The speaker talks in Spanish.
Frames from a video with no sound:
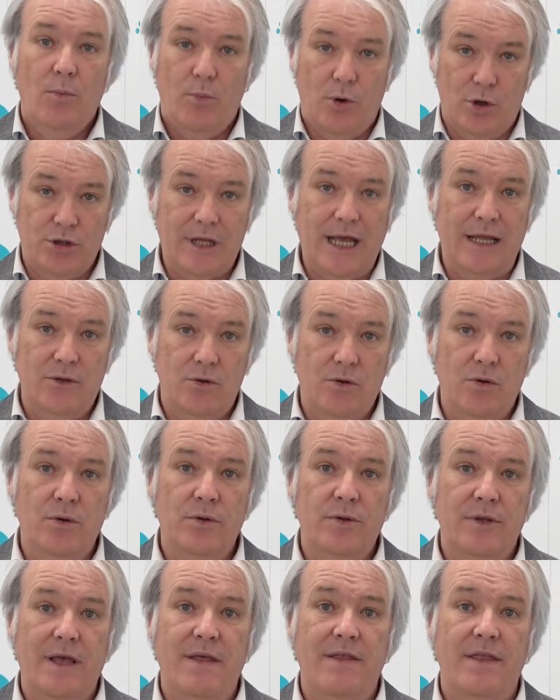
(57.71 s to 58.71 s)
Por
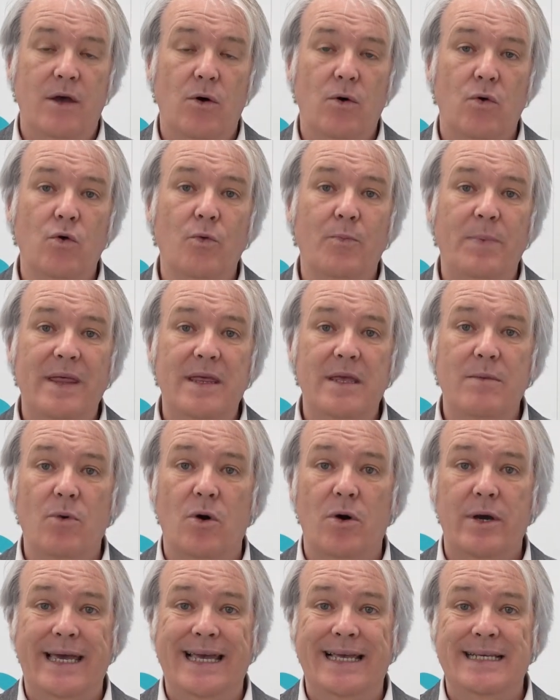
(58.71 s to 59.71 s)
tanto, desde OCU
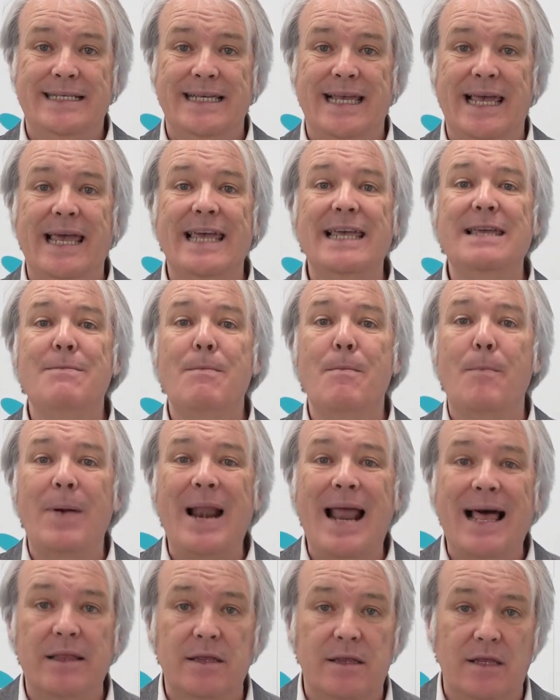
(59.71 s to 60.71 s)
pedimos que se
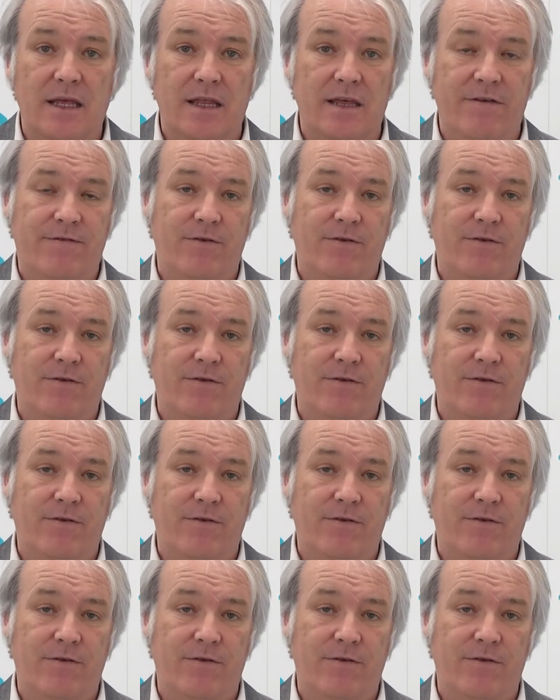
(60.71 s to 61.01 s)
implante de